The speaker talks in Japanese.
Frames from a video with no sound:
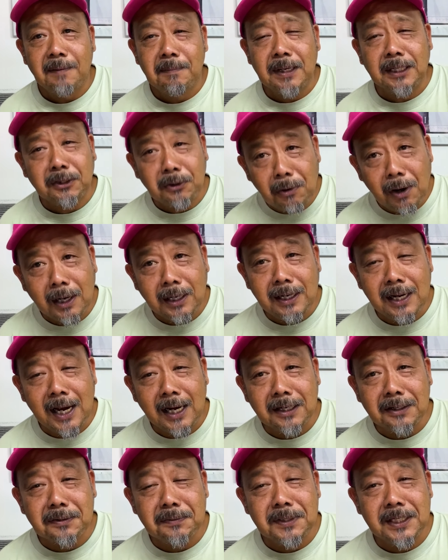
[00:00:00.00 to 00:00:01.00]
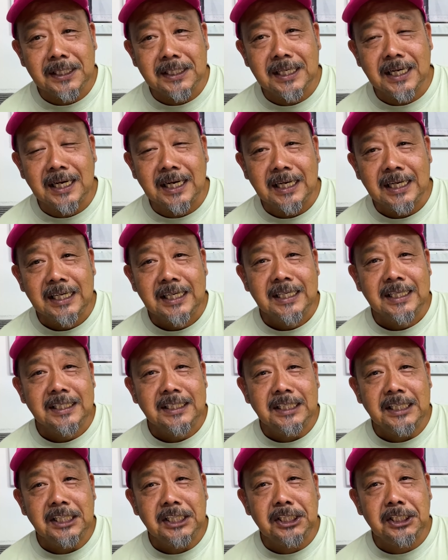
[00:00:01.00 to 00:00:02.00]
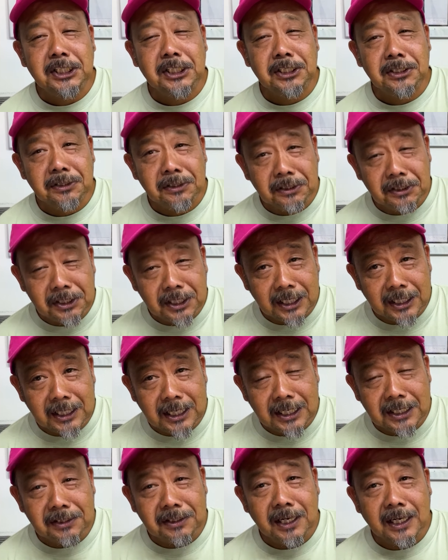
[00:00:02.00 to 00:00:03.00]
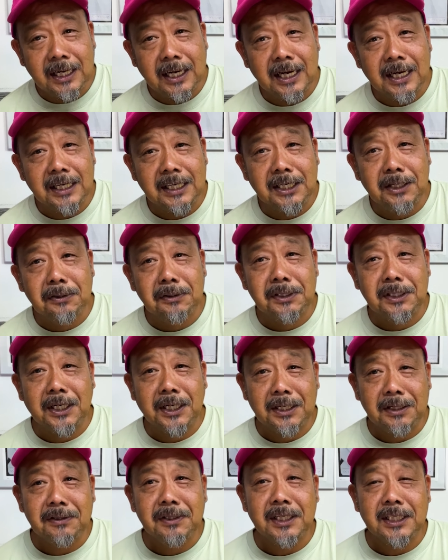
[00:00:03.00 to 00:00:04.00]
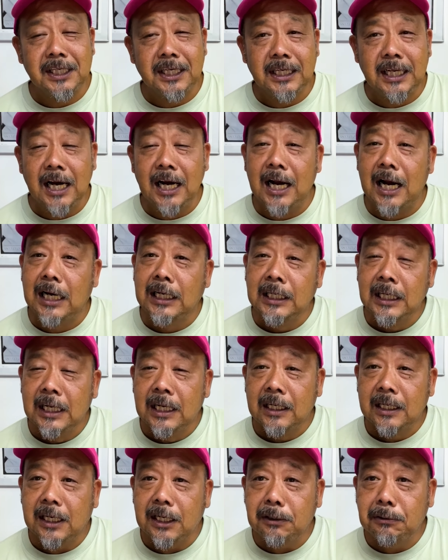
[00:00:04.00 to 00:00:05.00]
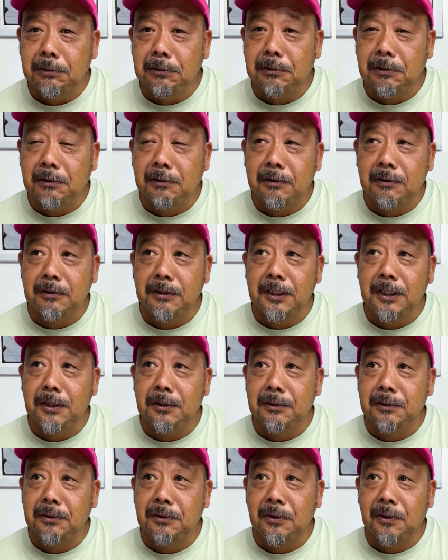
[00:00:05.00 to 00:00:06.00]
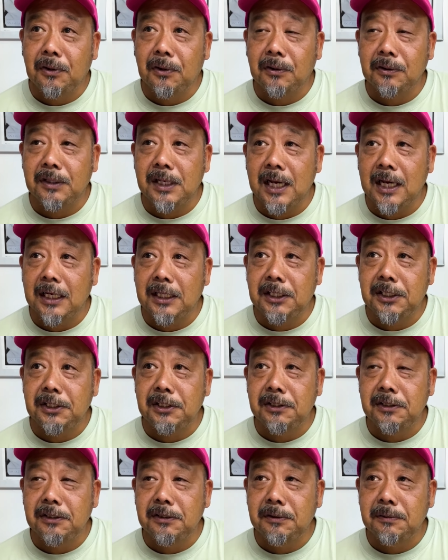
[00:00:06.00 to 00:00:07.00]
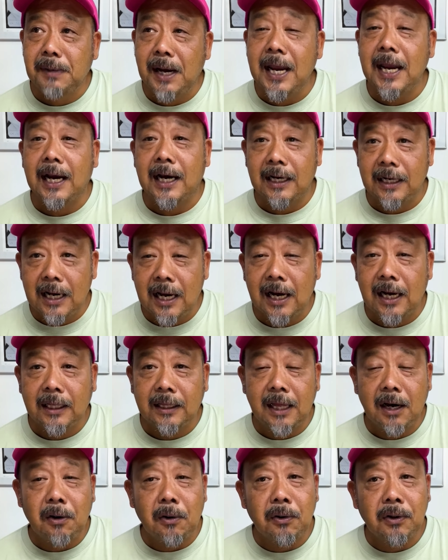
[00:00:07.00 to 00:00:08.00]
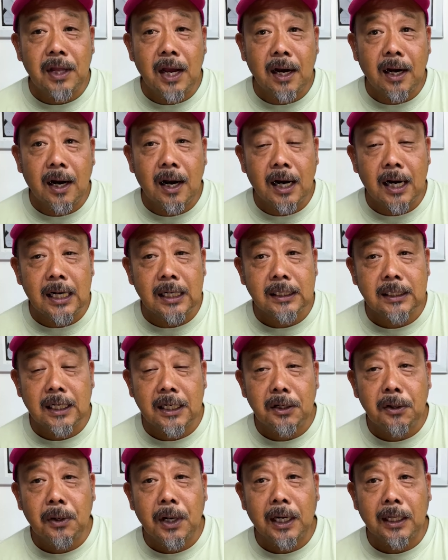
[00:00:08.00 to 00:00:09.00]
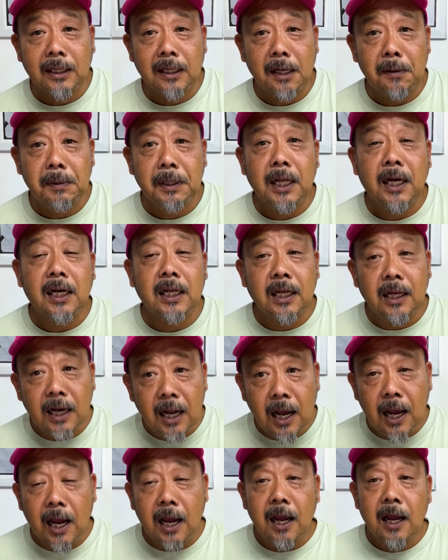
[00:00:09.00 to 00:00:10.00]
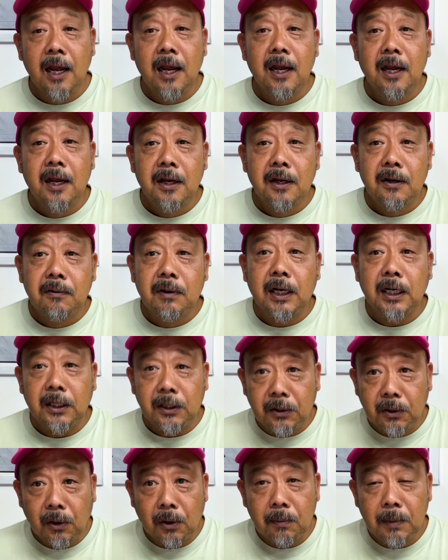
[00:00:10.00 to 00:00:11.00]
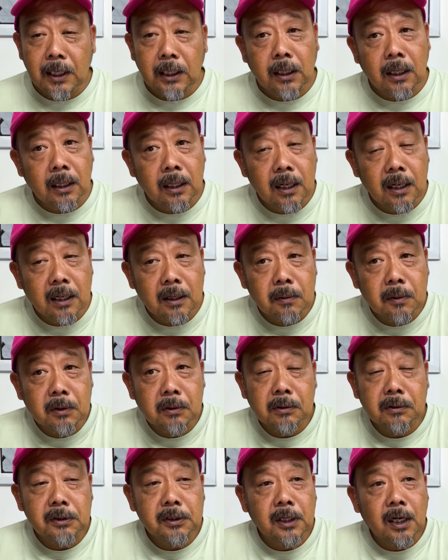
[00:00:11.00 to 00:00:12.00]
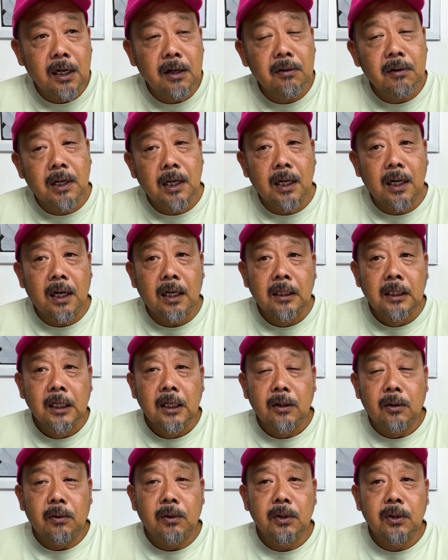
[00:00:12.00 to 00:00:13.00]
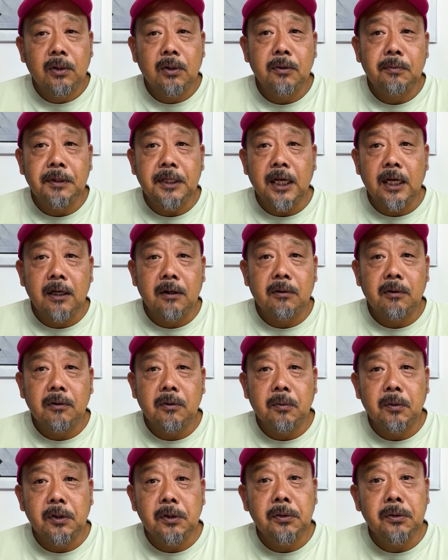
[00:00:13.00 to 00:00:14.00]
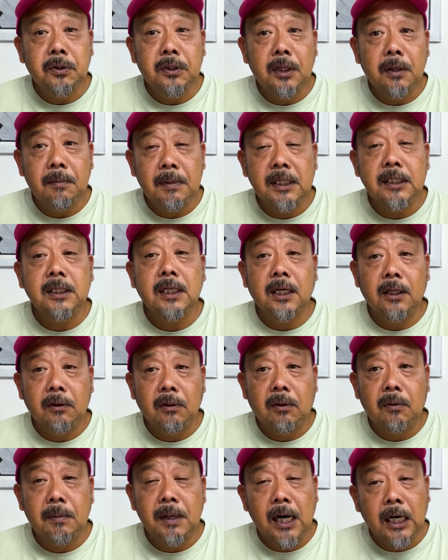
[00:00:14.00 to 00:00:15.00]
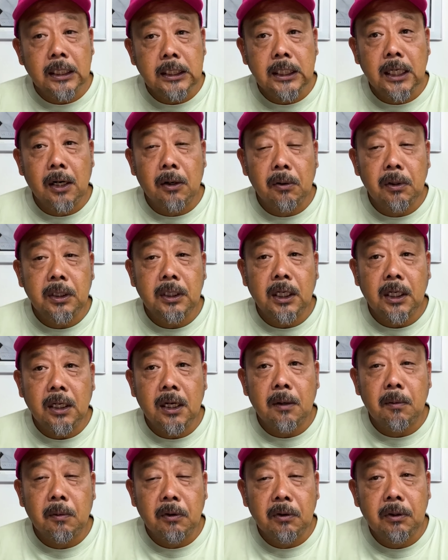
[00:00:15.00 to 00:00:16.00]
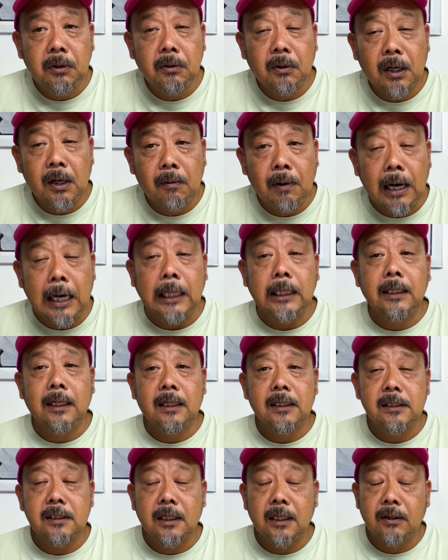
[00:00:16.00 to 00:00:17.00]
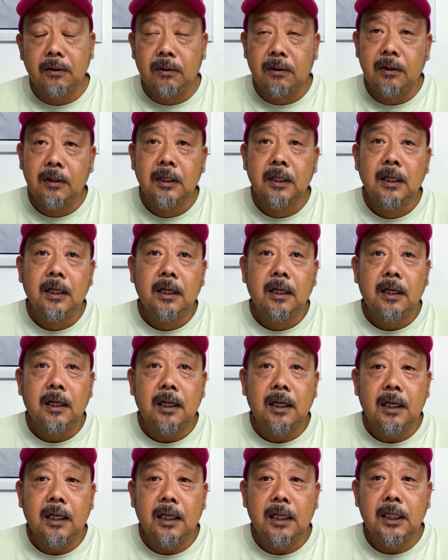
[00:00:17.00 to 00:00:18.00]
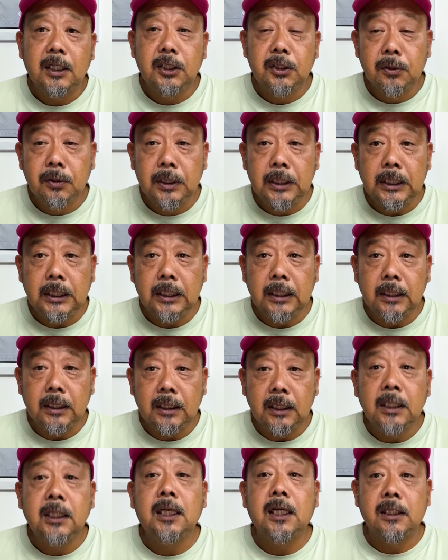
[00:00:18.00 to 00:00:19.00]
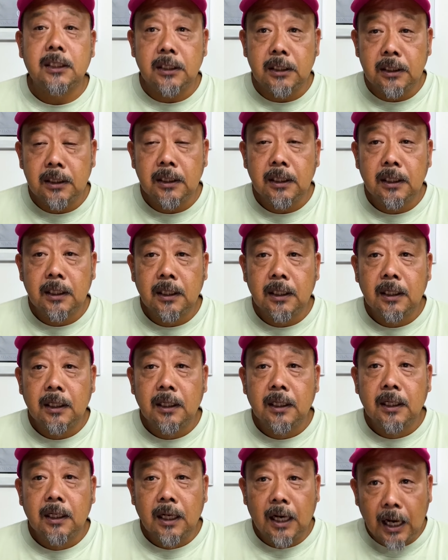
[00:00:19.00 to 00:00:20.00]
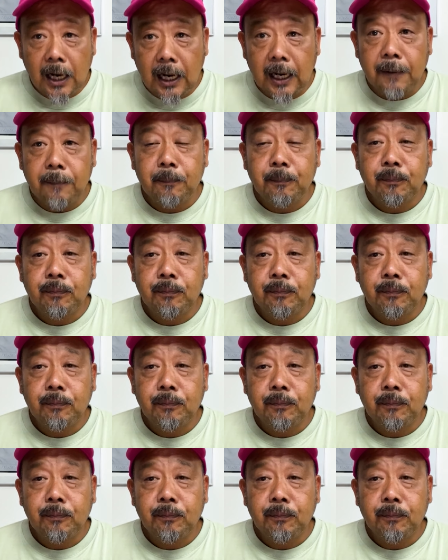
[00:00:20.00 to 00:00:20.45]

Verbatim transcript: まあ、とはいえ、あの、皆さん、日中の釣りはできるだけ気をつけてください。なんか、聞くところによると、えー、梅雨前かな、タコなんか関西良かったみたいでね、割と。まあ、イカなんかも今年早うから、おいおいみたいなことも言ってますけど、まあ、アジが多いんでイカも多いのかわかんないですけど、えー、非常にいいです。はい。